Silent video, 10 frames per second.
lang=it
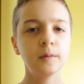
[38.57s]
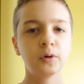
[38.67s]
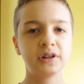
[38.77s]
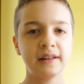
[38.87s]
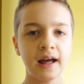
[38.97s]

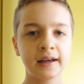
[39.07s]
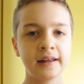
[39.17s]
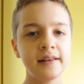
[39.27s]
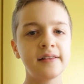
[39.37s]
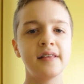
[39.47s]
potete anche
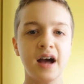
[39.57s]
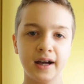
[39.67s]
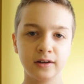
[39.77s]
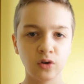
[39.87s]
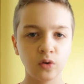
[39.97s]

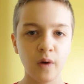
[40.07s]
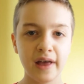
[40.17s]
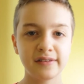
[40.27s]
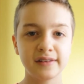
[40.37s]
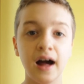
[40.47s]
iniziare con
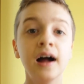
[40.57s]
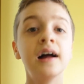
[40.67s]
questa.